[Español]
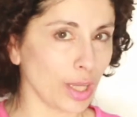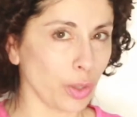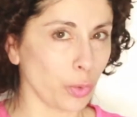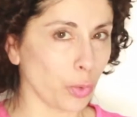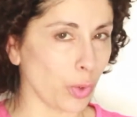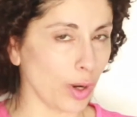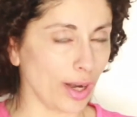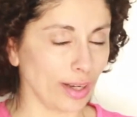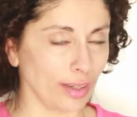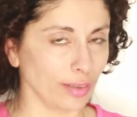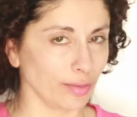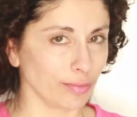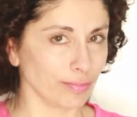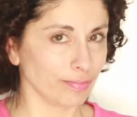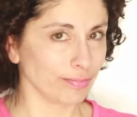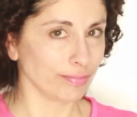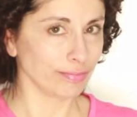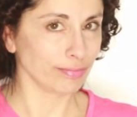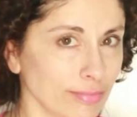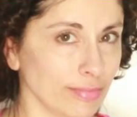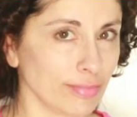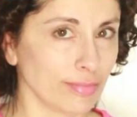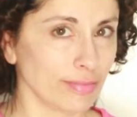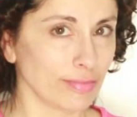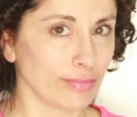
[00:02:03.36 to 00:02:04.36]
igual.
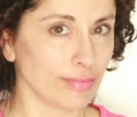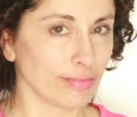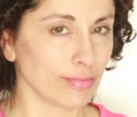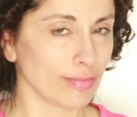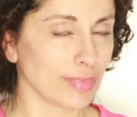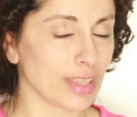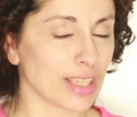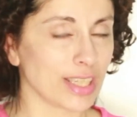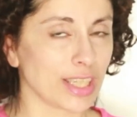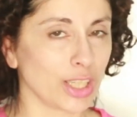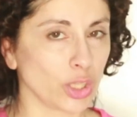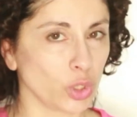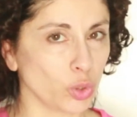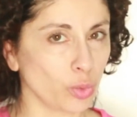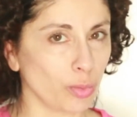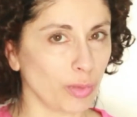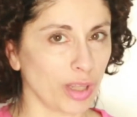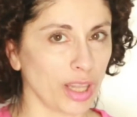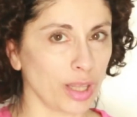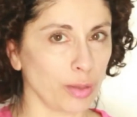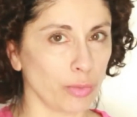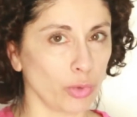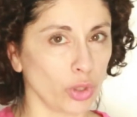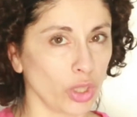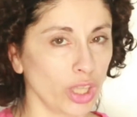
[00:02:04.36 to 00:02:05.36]
Se toma
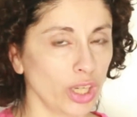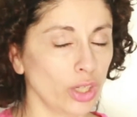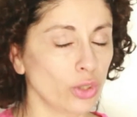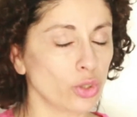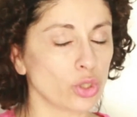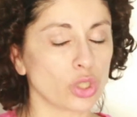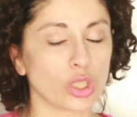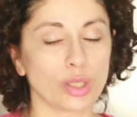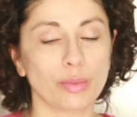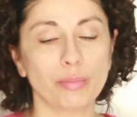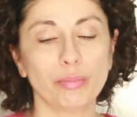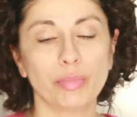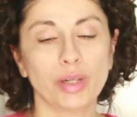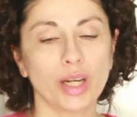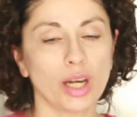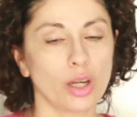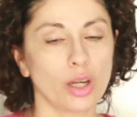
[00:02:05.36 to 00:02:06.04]
de modelo siempre